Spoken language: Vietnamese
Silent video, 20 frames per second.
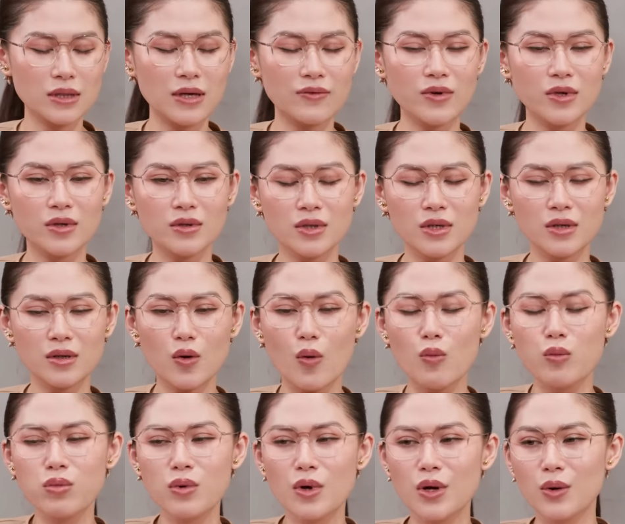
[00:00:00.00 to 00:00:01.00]
Tại vì chị
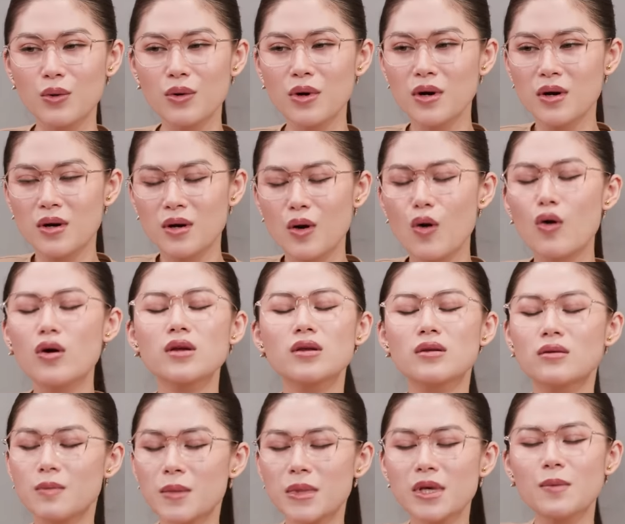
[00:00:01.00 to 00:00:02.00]
cũng kiểu ok,
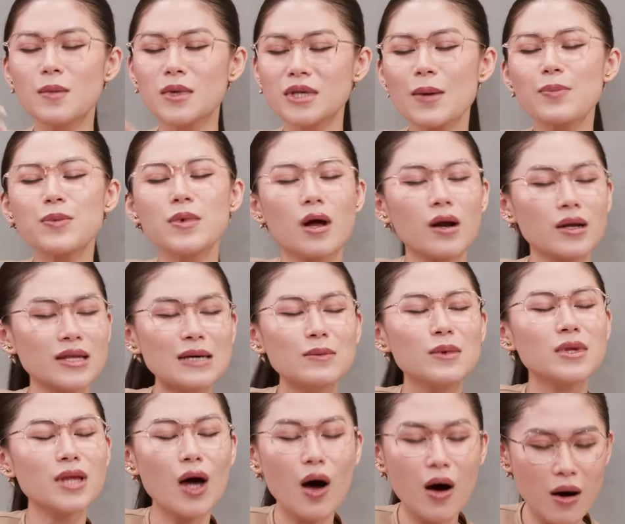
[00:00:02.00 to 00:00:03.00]
bây giờ mình chấp nhận là tay
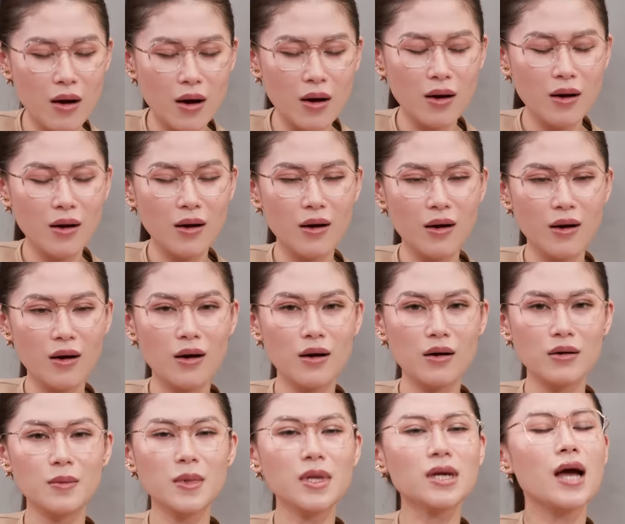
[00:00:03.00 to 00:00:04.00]
mình to,
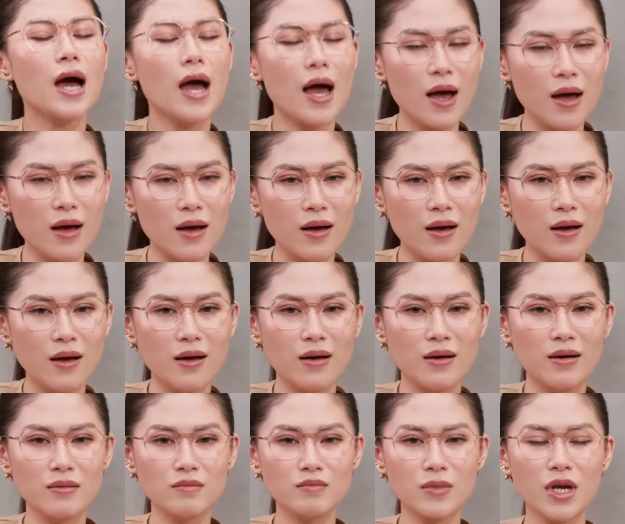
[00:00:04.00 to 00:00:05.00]
mình kệ,
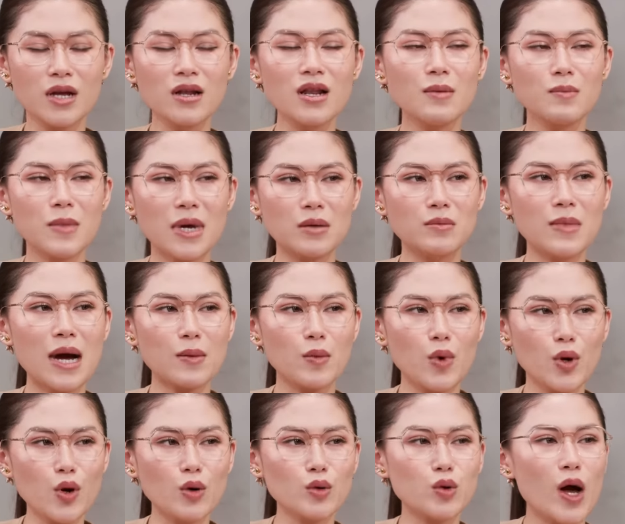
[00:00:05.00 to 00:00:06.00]
miễn là mình mặc
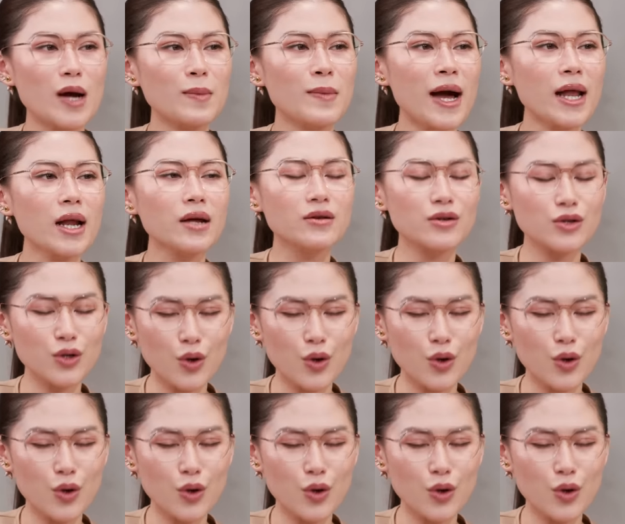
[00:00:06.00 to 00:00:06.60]
bộ đồ thoải mái là được